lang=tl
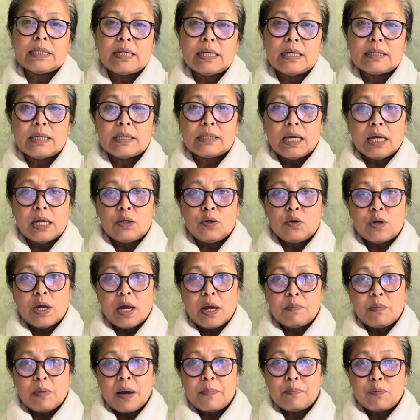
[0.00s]
nasa sa inyo yan
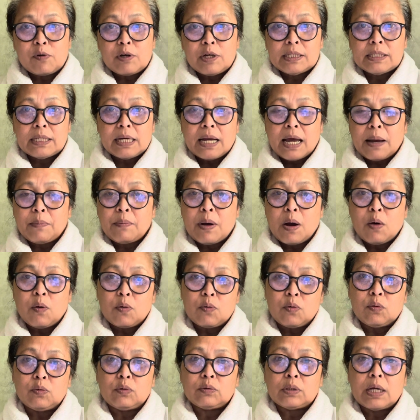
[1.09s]
mga pulis sa Davao
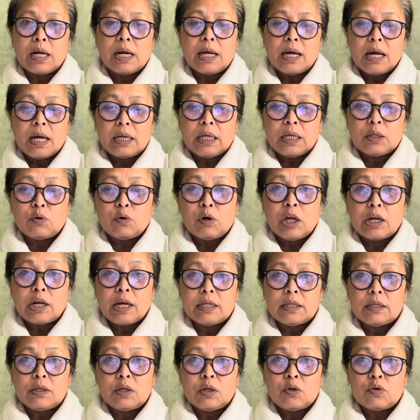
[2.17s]
kung talagang
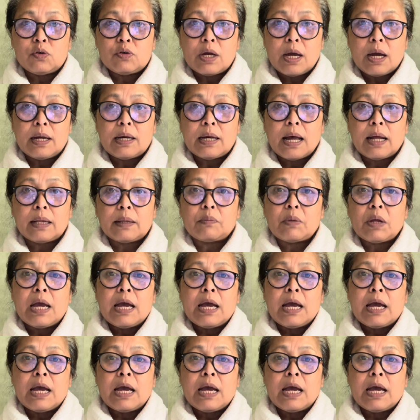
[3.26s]
itolerate niyo yan at